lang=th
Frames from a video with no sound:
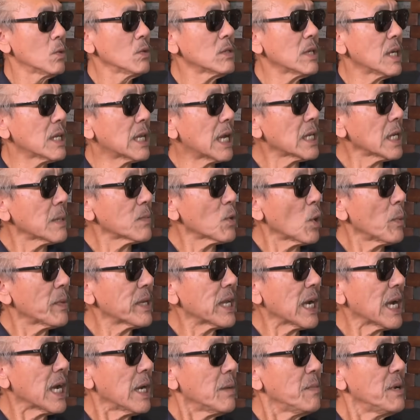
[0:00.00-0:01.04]
คุณเศรษฐาเติบโต
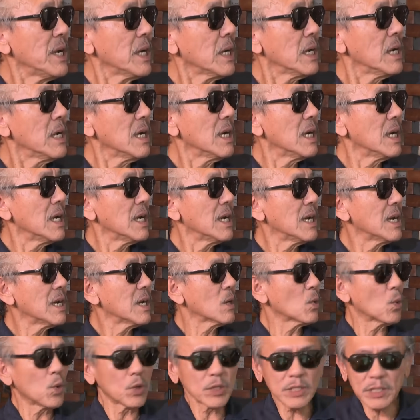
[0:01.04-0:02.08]
มาทางการเมืองเหรอ
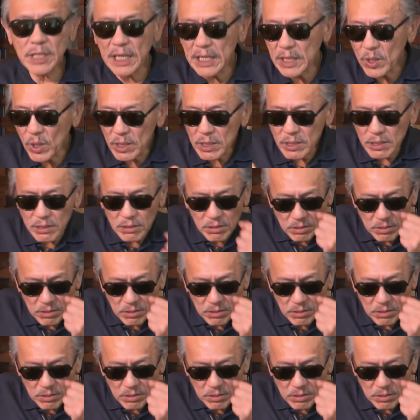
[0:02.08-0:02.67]
ครคุณเศรษฐ